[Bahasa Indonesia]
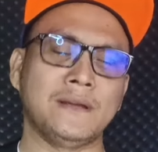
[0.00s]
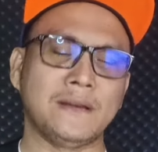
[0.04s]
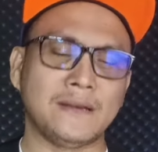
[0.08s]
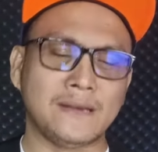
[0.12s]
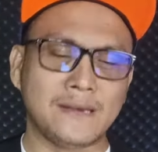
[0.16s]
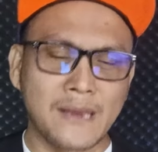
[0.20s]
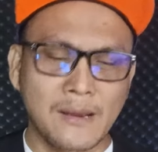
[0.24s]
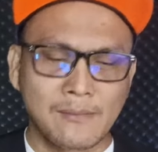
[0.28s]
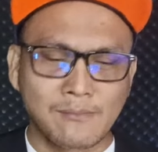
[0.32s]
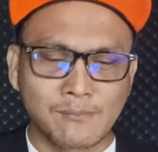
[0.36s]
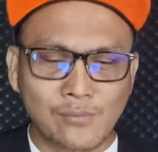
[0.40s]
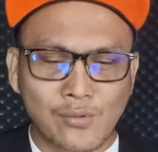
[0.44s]

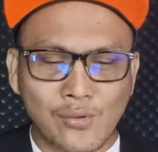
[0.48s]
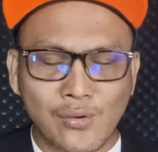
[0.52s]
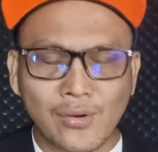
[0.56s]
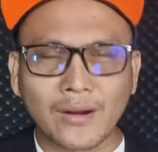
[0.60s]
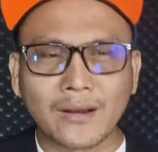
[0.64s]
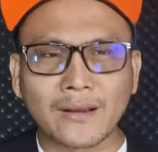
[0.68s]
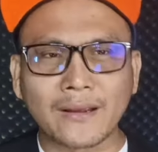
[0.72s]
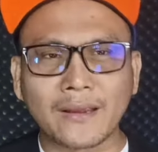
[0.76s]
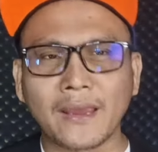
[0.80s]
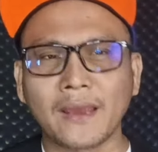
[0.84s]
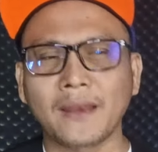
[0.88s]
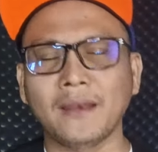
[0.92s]
Dia
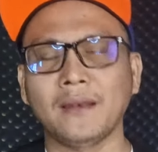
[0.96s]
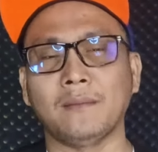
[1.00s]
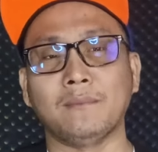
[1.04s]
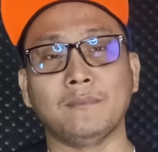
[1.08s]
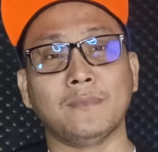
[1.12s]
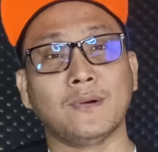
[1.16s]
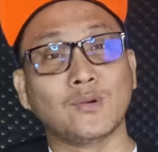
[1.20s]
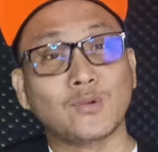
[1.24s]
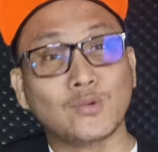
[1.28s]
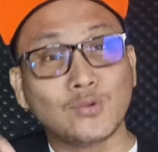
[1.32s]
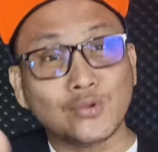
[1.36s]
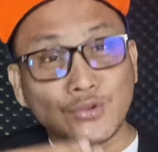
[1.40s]
mungkin
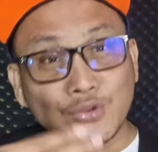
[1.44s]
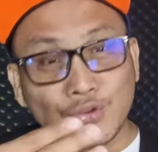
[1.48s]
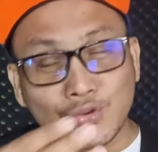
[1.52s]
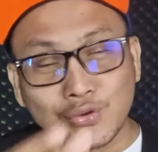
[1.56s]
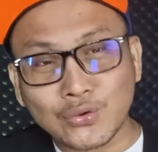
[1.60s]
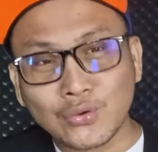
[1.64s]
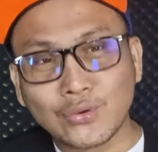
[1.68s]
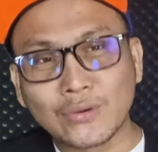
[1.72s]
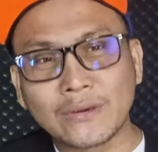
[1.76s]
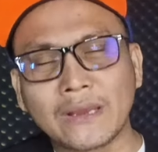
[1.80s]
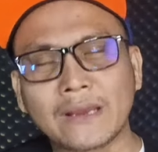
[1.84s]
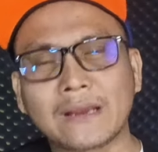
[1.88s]

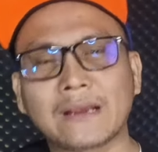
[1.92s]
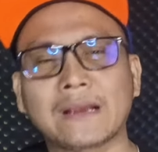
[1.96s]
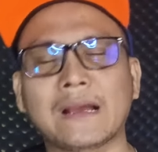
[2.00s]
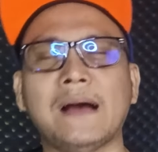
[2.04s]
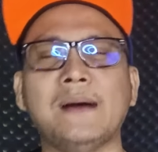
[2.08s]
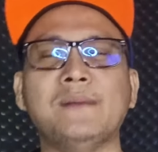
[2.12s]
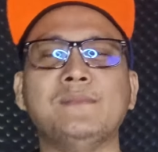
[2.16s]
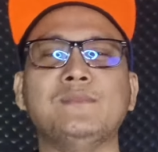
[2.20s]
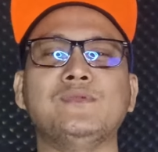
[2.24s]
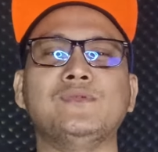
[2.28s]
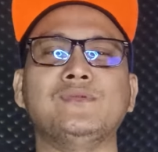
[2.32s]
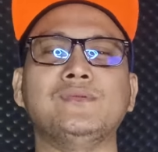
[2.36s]
mengunjungi
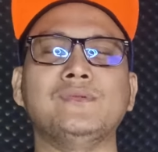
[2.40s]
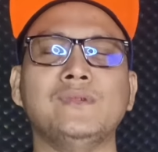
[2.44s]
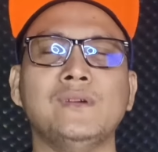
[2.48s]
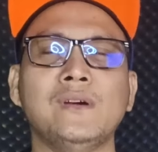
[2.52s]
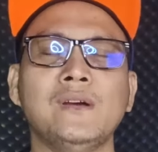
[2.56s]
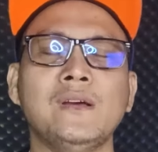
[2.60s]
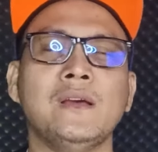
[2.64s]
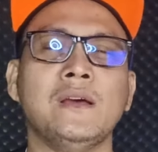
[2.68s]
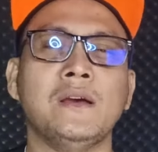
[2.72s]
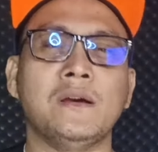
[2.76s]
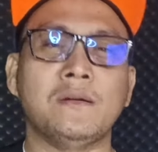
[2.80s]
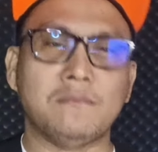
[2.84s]
kamu,
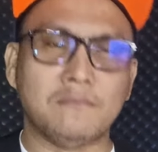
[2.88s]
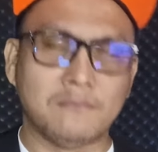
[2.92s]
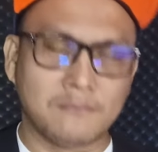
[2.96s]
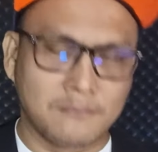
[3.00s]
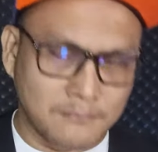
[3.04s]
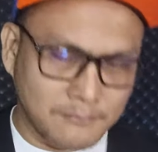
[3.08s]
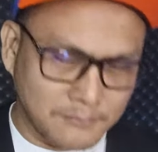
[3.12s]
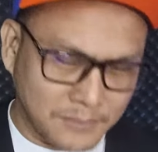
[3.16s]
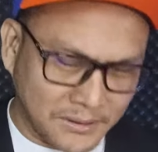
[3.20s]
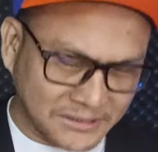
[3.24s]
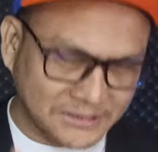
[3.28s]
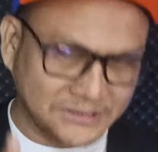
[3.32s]

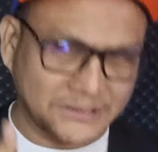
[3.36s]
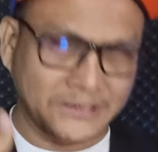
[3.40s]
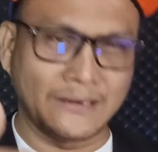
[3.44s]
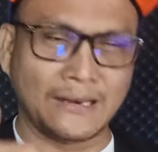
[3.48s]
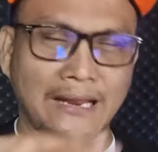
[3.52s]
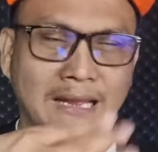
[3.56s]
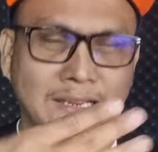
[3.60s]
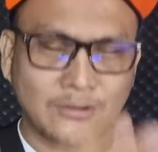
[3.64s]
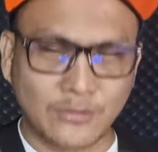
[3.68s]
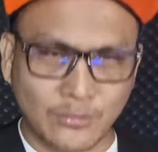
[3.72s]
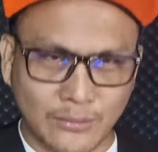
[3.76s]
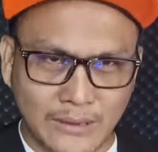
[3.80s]

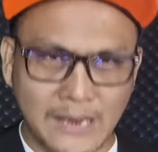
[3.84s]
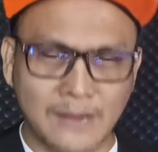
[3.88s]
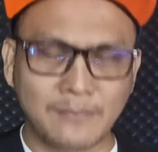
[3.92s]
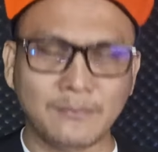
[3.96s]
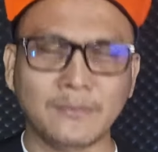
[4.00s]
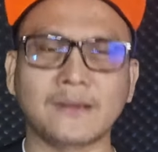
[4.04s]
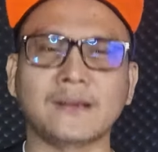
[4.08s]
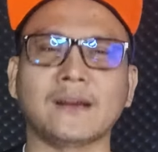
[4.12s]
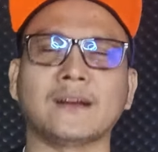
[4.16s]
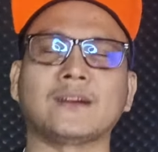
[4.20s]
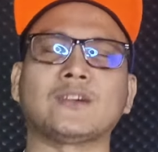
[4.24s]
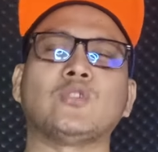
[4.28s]

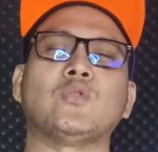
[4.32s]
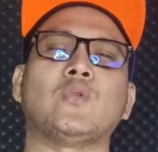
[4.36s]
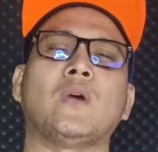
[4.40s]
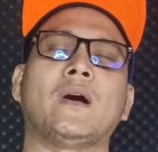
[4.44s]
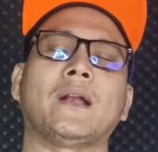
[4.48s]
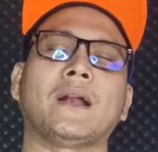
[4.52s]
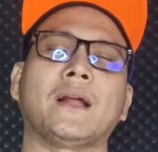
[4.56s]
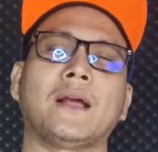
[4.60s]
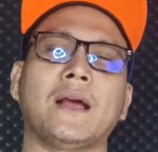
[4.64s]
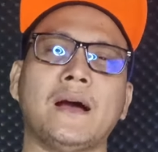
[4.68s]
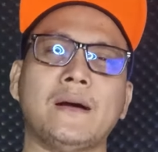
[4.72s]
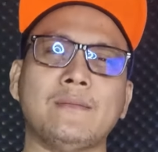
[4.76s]
bersilaturahmi ke
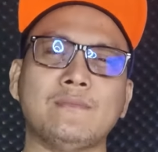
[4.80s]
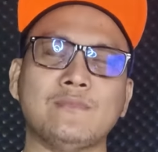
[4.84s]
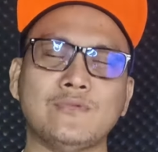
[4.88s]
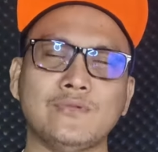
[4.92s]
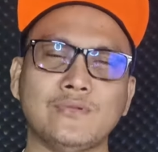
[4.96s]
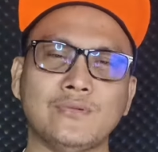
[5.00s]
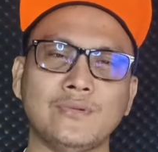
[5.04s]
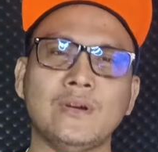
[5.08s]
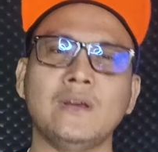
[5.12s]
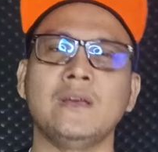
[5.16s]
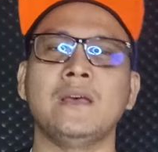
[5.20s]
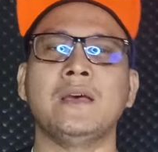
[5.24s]

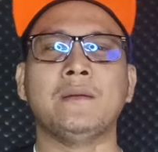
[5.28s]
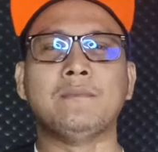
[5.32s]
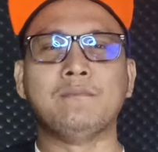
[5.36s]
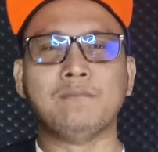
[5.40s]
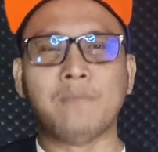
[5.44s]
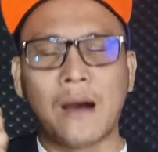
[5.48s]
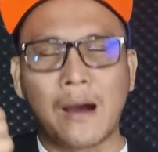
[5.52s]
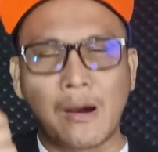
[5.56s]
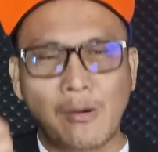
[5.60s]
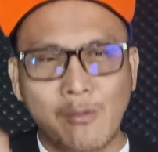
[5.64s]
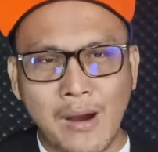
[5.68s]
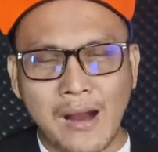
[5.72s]
keluargamu,
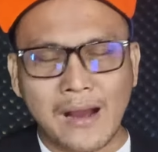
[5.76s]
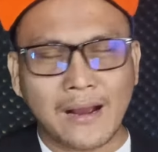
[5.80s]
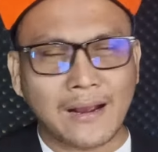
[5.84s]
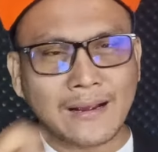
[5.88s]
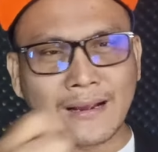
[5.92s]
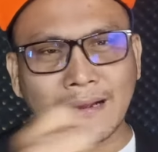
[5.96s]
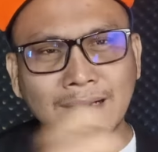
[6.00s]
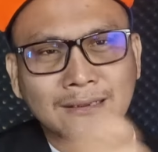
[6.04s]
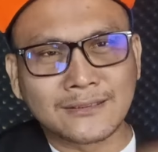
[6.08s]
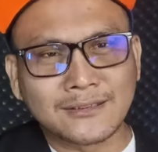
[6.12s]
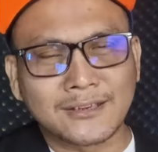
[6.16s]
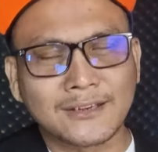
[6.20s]

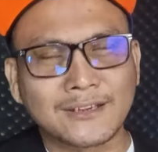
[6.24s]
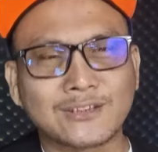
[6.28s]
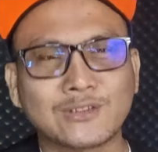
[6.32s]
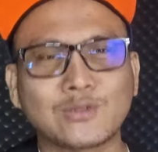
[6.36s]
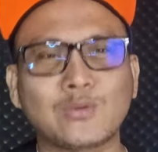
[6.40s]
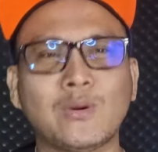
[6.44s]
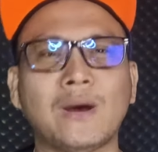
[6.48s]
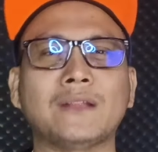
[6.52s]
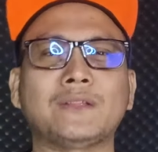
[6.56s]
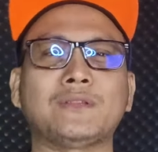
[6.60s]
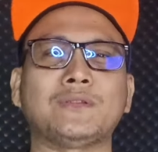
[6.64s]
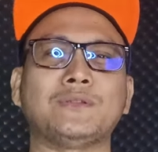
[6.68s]
bawakan
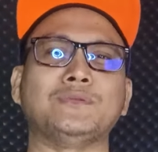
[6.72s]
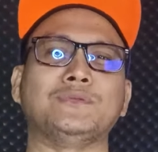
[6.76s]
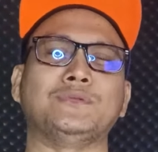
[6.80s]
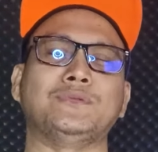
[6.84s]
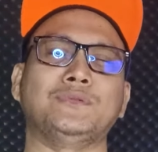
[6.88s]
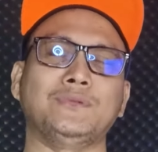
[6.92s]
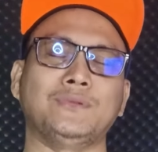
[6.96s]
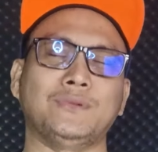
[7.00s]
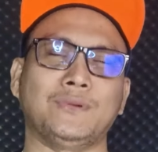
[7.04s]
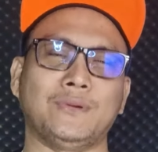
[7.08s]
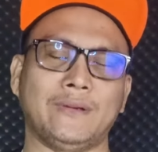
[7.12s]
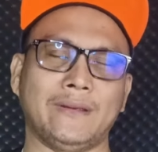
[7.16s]

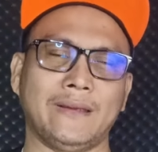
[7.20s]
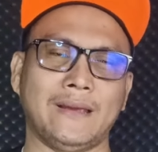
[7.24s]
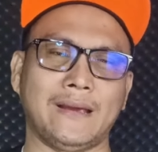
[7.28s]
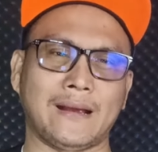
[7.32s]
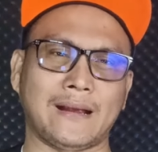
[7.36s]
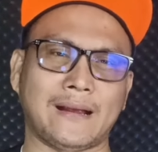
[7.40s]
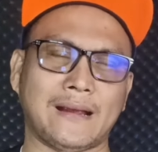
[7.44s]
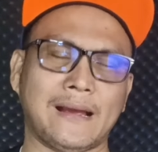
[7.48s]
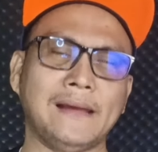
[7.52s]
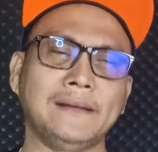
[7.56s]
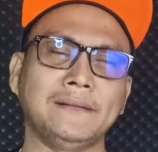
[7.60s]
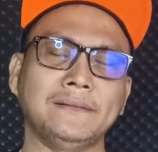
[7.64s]
sesuatu,
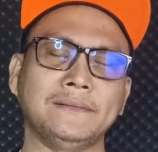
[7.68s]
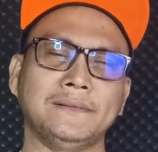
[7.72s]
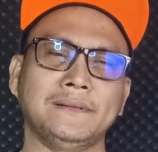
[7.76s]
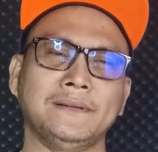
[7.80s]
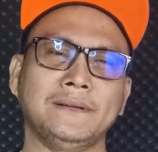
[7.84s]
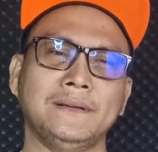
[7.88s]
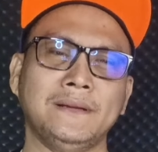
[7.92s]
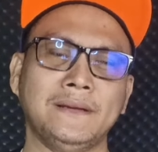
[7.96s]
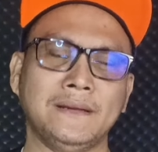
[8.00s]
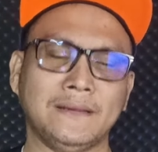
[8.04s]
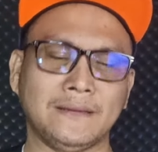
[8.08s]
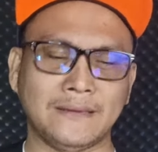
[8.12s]
ya kan?
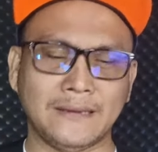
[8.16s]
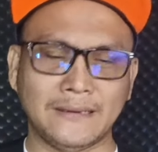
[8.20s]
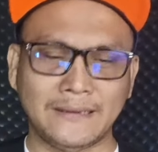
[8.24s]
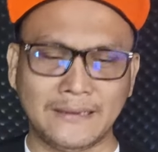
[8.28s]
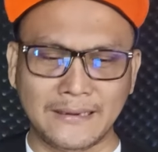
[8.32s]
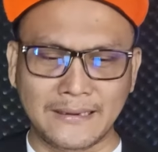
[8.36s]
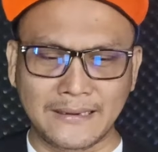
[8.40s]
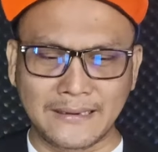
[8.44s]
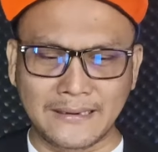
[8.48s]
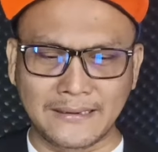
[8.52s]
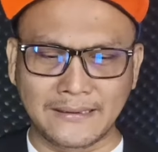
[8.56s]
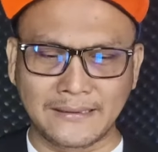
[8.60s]

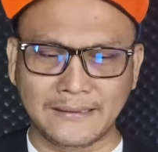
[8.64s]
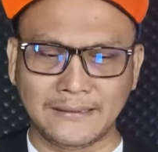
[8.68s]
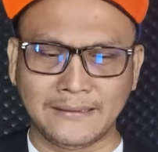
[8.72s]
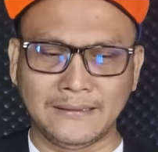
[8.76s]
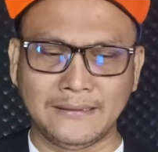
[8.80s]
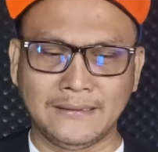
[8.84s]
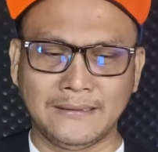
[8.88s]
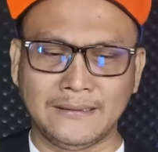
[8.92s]
Jadi